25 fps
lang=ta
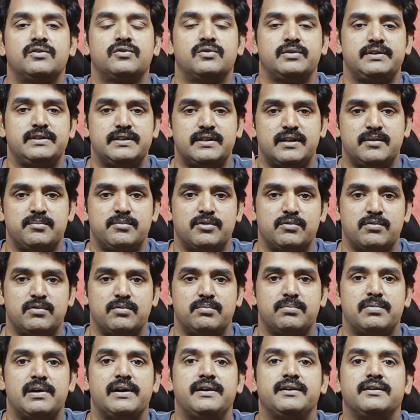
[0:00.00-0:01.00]
ஸோ இது நம்பர்
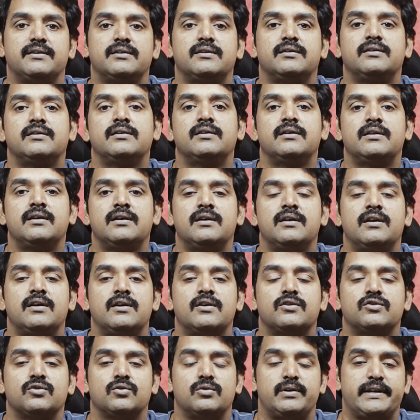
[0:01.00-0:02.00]
ஒன் பாயிண்ட்
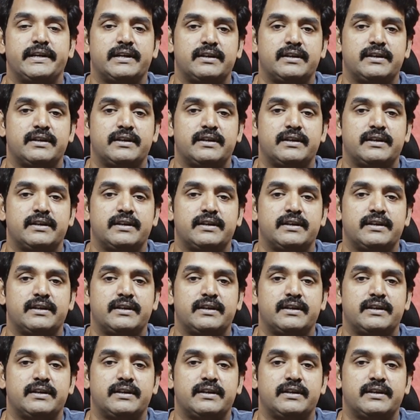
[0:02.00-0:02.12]
ஸோ